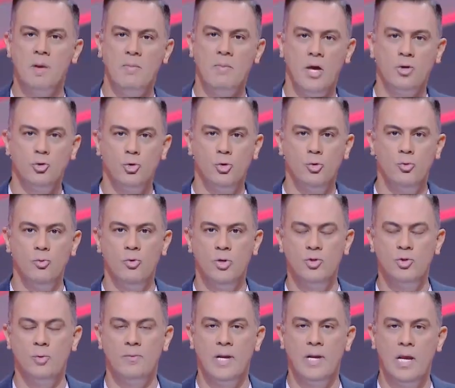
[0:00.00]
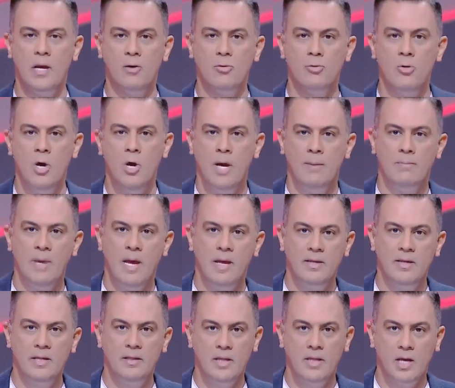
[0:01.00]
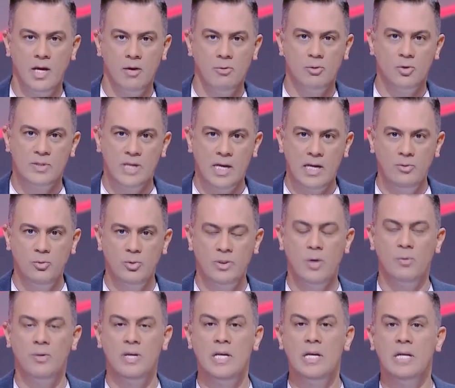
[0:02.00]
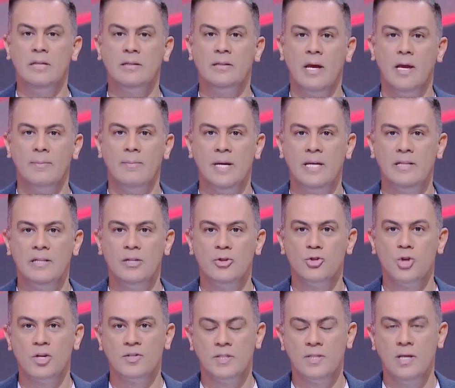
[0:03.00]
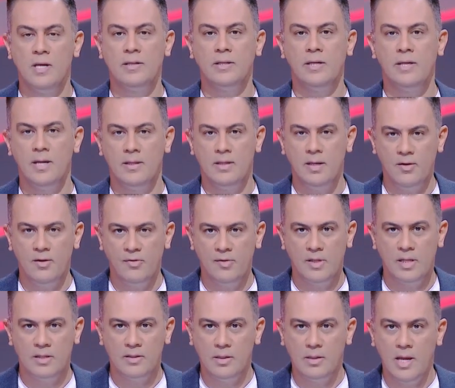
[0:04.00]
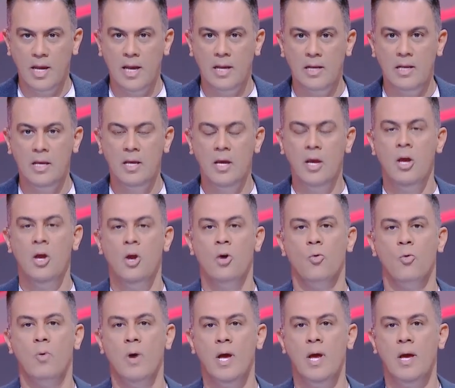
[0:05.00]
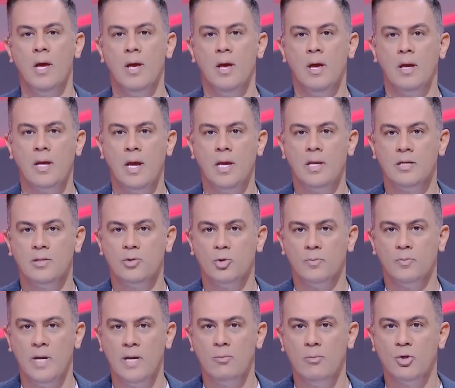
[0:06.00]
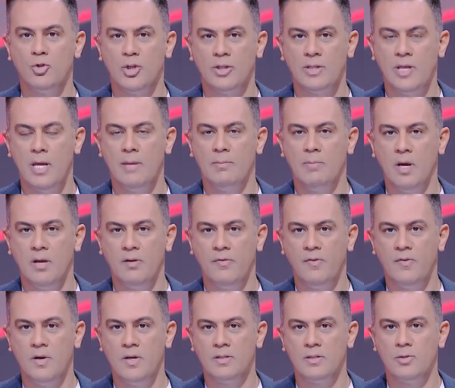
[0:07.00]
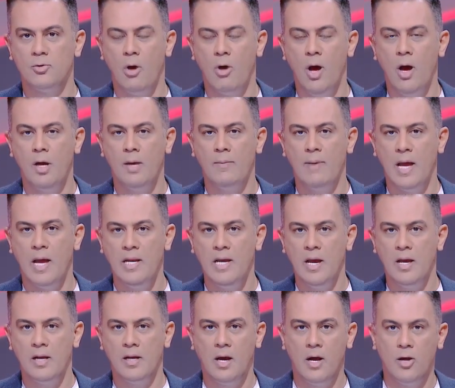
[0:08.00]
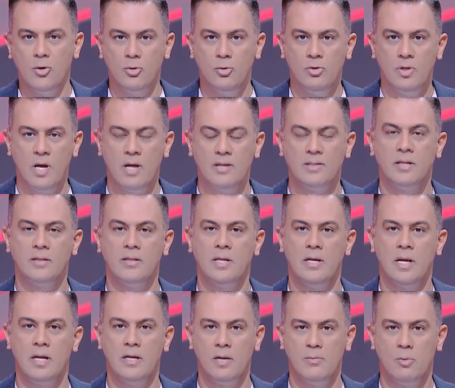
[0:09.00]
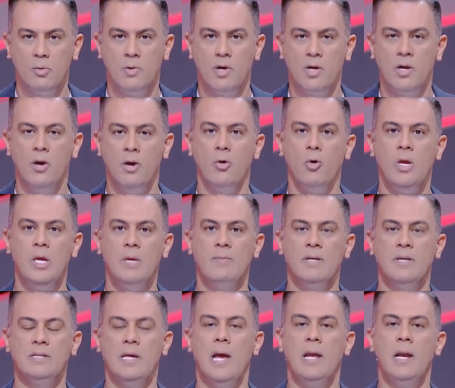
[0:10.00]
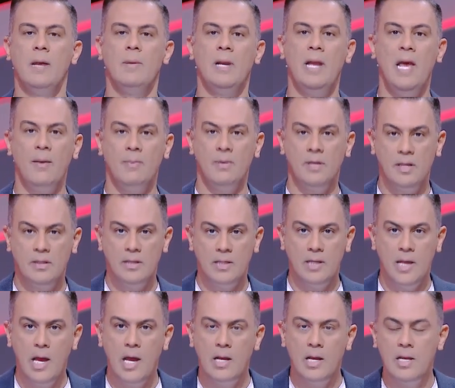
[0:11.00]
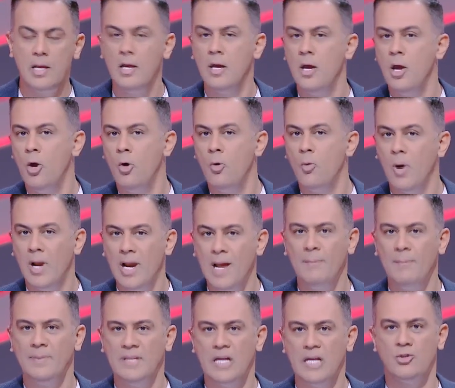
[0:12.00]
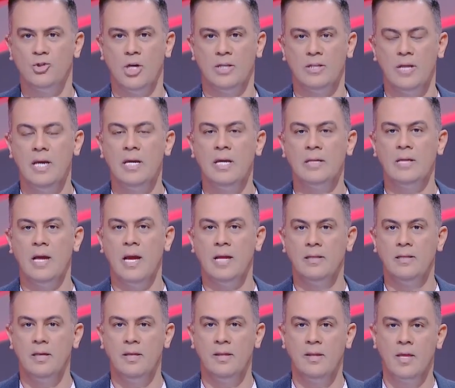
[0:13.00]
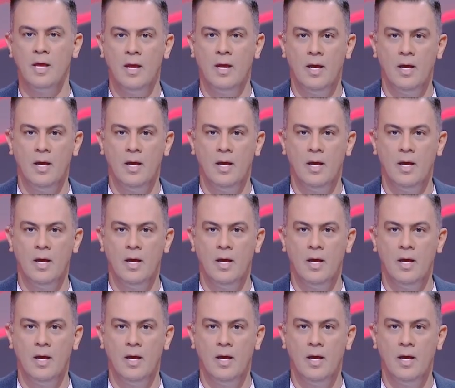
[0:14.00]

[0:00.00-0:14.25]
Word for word: إمام عاشور وزملائه بهذه التجاوزات وتوجيه الاتهامات لشخصيات قيادية في النادي الأهلي وكيل السباب والشتائم بألفاظ يعاقب عليها القانون خاصة أن المباراة أقيمت على ملاعب النادي الأهلي ولم تشهد أي أحداث